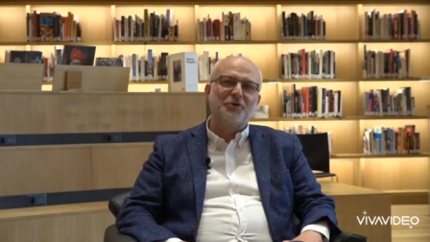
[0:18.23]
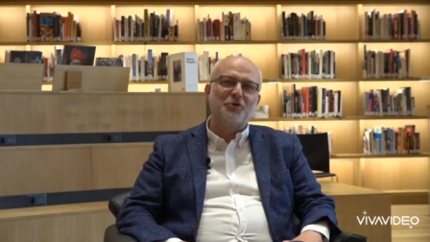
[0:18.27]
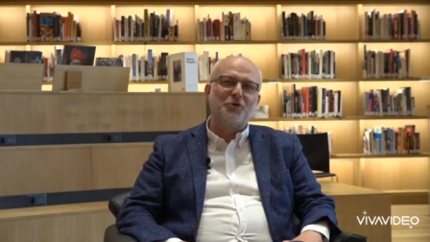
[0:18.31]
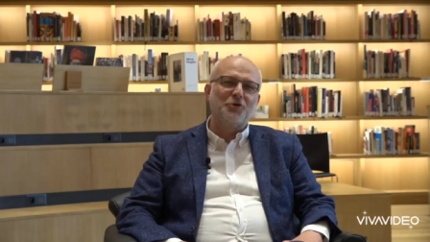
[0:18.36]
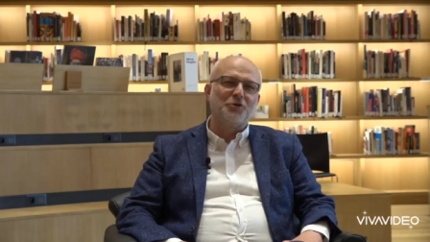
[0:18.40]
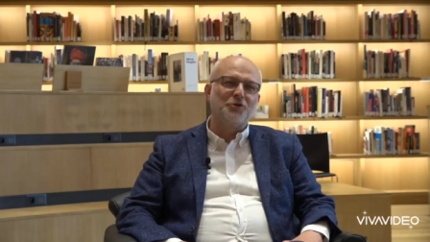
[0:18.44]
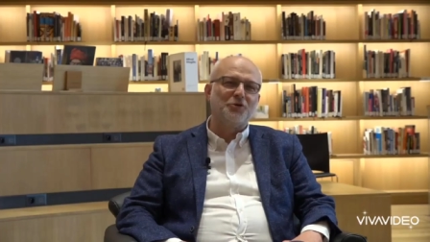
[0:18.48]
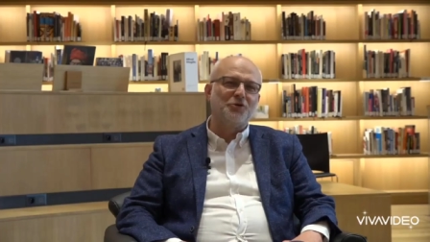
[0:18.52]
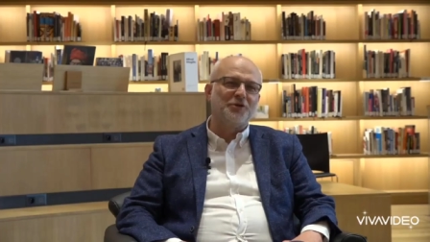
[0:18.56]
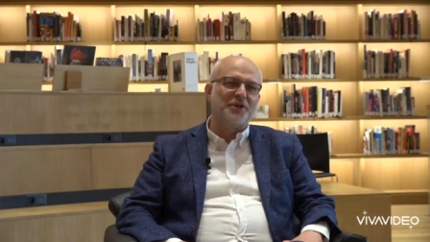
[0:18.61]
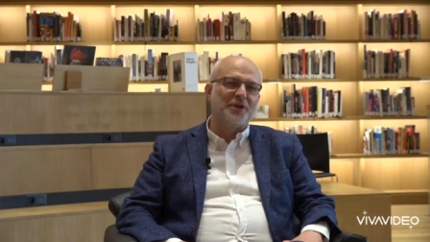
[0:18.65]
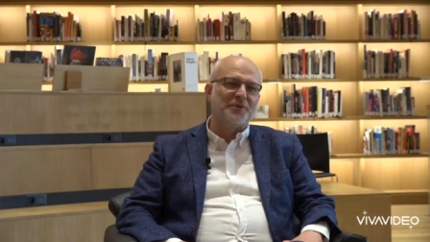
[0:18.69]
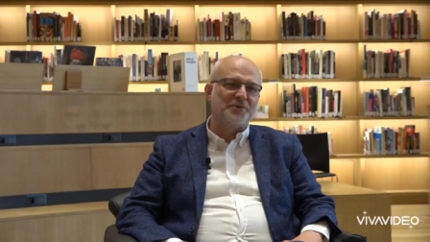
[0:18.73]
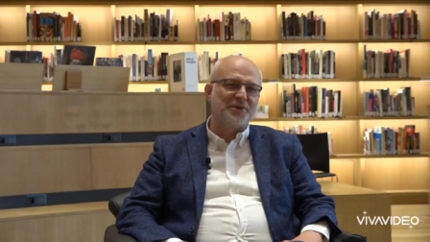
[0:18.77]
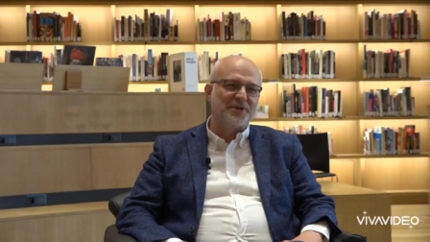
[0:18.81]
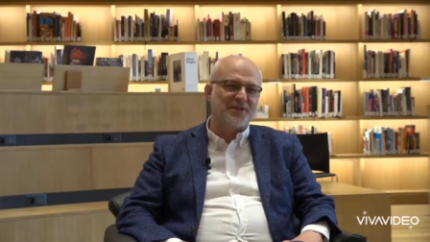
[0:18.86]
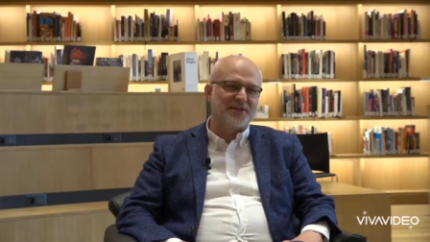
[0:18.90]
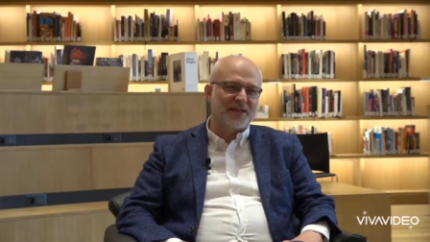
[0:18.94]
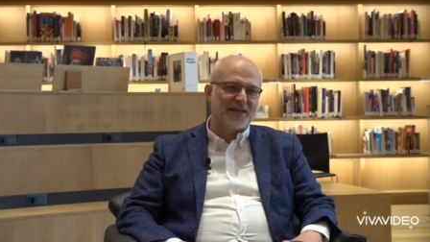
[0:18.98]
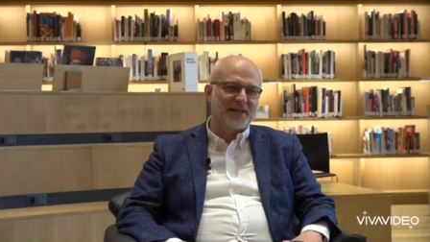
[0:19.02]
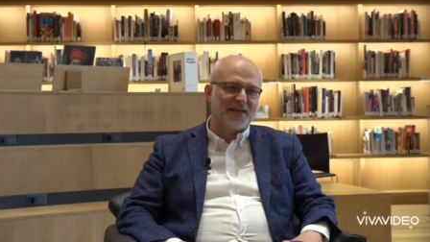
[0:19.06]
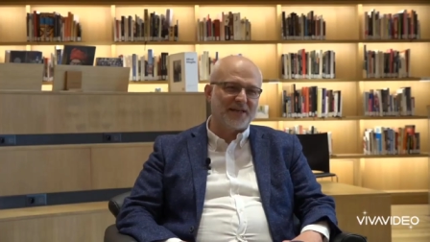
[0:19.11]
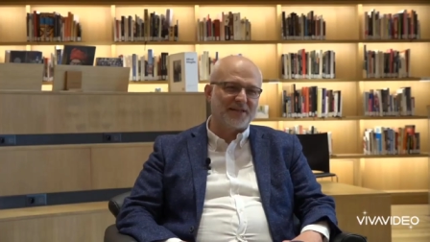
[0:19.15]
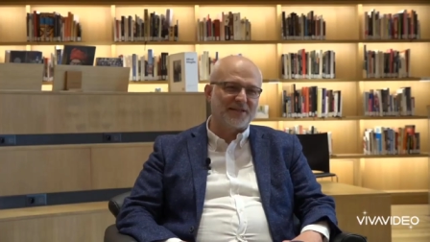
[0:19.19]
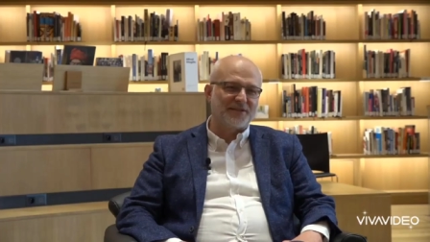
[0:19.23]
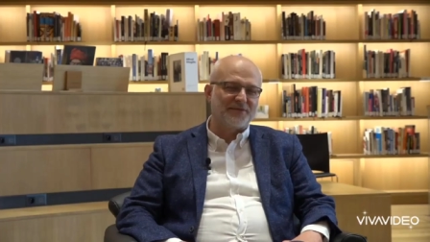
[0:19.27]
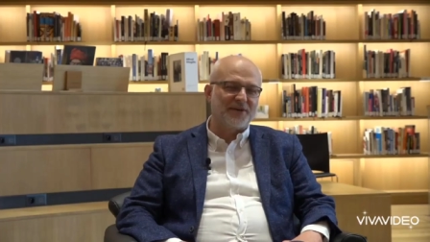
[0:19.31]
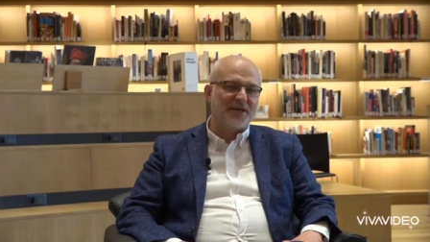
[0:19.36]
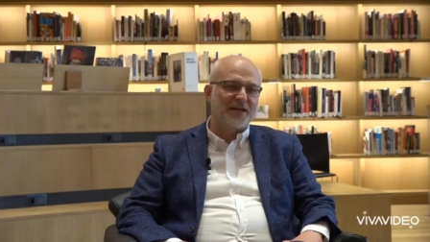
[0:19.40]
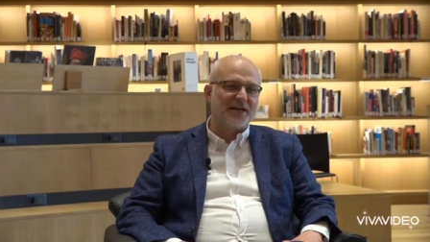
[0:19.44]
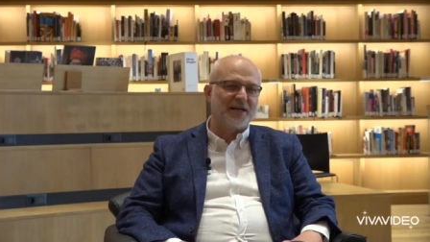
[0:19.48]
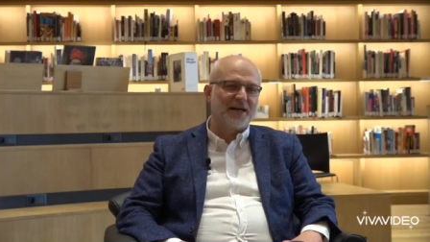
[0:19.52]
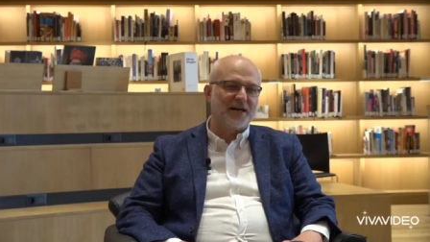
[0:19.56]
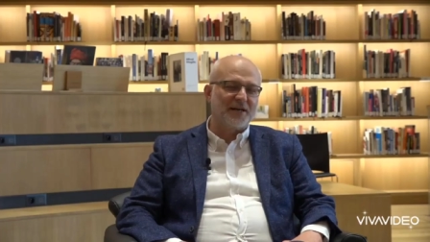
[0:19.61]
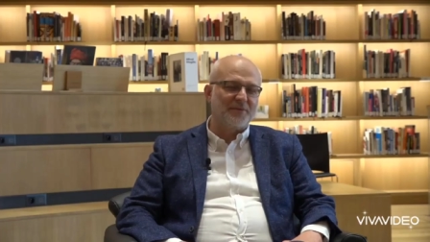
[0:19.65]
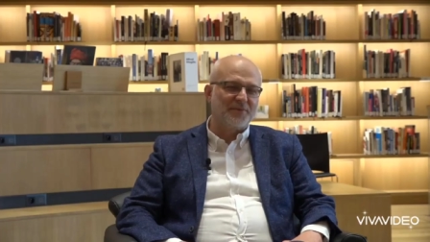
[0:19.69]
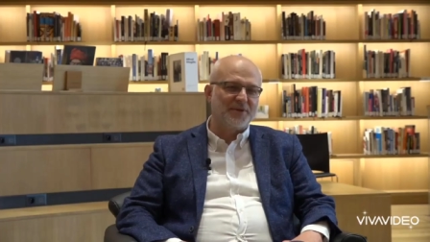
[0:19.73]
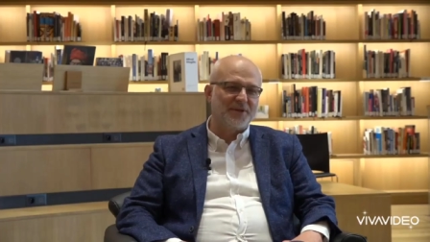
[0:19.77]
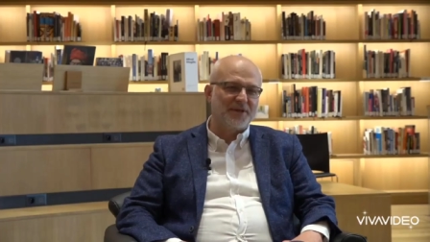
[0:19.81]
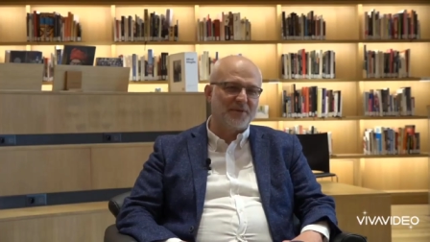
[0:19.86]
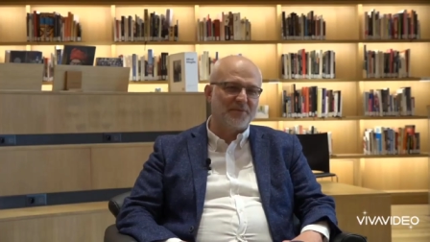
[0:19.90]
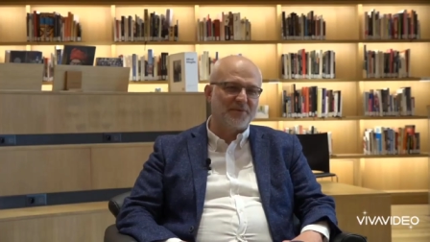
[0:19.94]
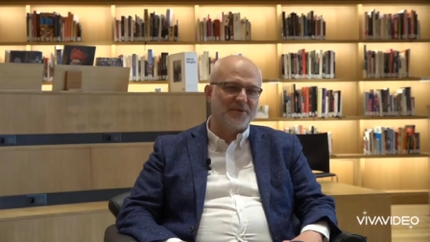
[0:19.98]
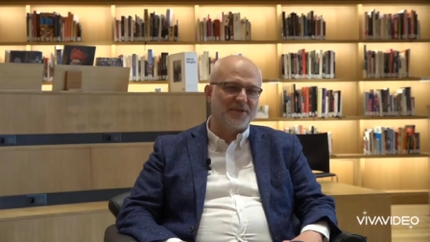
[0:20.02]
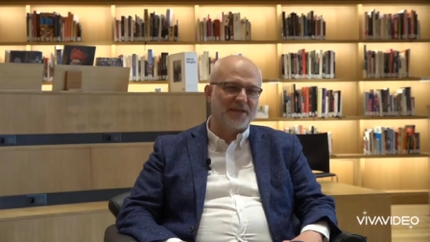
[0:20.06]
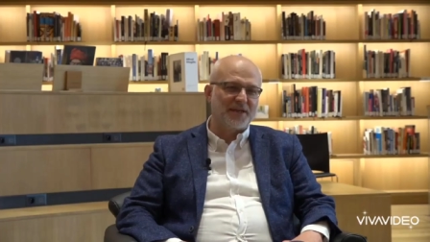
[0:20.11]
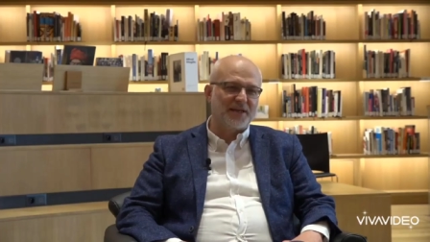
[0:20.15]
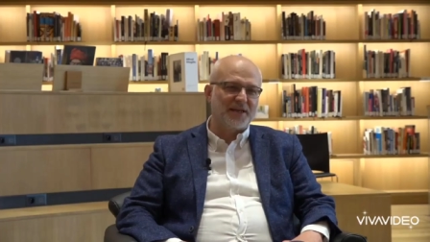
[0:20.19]
gönlün de bir zekası var, kalbin
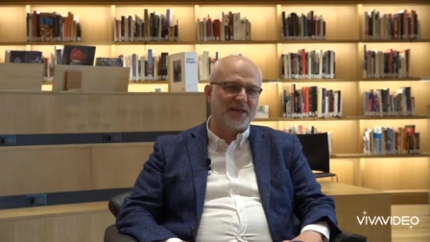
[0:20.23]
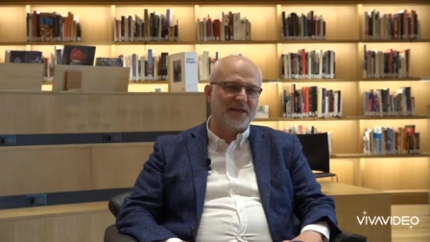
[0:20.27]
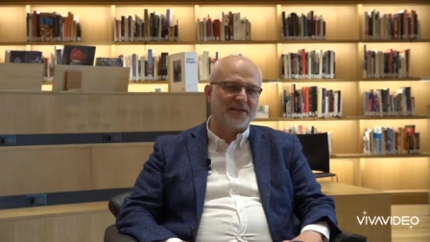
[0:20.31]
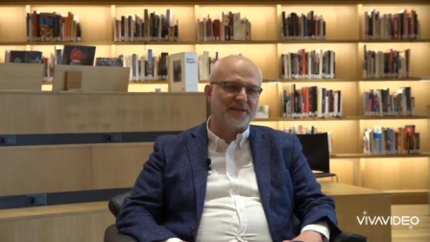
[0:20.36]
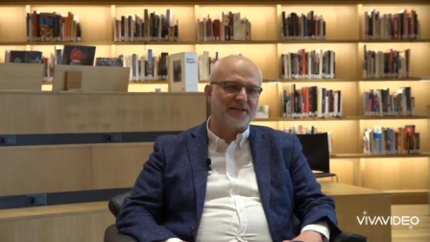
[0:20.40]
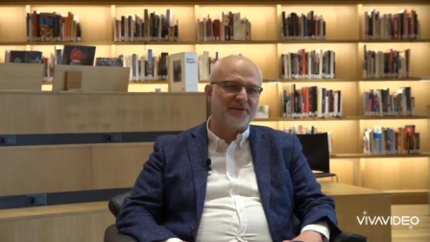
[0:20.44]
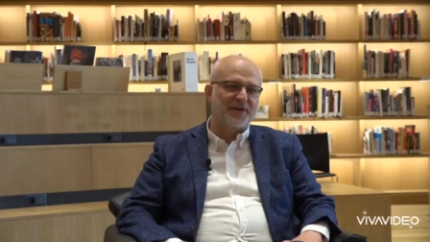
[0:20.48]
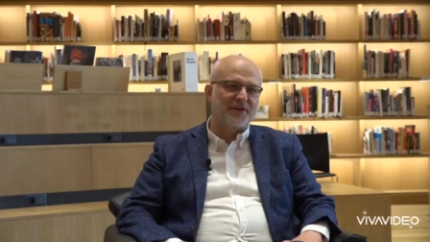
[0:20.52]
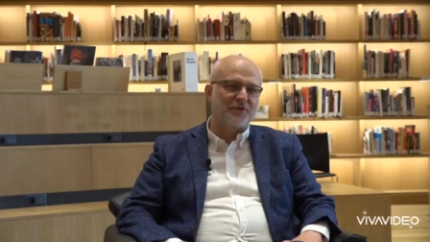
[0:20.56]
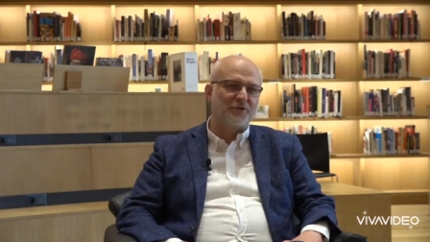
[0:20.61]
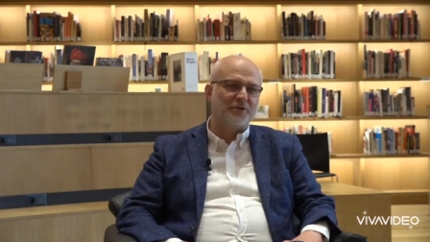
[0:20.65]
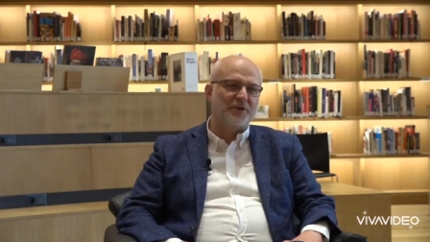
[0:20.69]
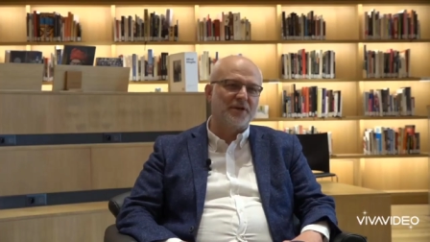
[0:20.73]
de bir zekası var.